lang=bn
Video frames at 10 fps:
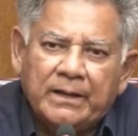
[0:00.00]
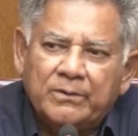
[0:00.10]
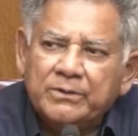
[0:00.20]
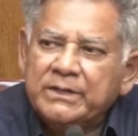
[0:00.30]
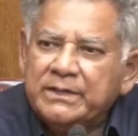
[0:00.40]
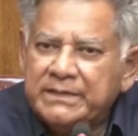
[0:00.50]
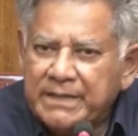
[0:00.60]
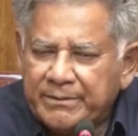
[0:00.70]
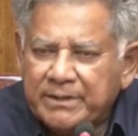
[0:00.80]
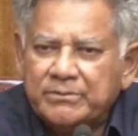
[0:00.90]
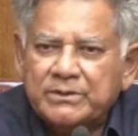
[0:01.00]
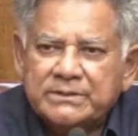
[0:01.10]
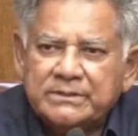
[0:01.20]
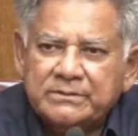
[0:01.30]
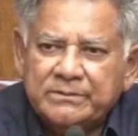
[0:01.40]
উনি নিজে আমাকে
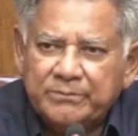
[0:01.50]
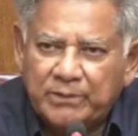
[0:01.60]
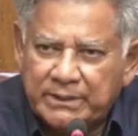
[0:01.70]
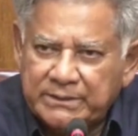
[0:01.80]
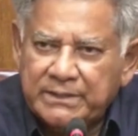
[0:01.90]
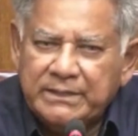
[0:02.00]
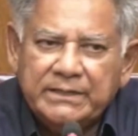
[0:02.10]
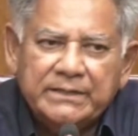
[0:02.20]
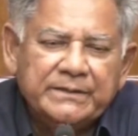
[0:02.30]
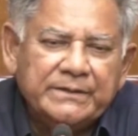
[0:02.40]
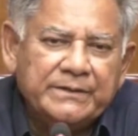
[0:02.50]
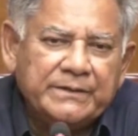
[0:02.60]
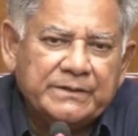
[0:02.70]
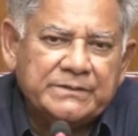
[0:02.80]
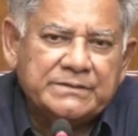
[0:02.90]
বলেছেন ভলান্টিয়ারলি
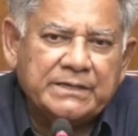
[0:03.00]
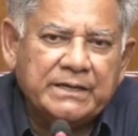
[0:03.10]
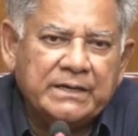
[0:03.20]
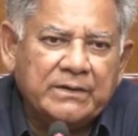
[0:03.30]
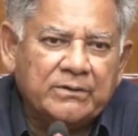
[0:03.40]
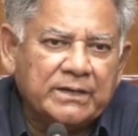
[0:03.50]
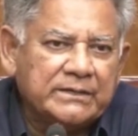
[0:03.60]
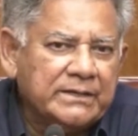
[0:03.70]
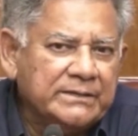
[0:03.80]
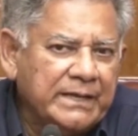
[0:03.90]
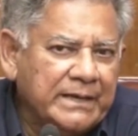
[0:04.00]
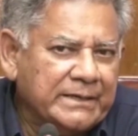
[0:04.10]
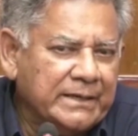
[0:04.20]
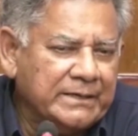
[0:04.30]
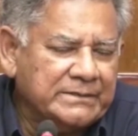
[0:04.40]
যে ওনাদের যে
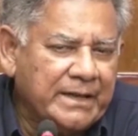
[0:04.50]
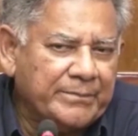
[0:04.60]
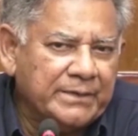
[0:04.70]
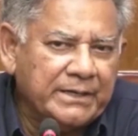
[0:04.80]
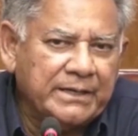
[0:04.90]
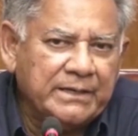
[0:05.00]
সামনে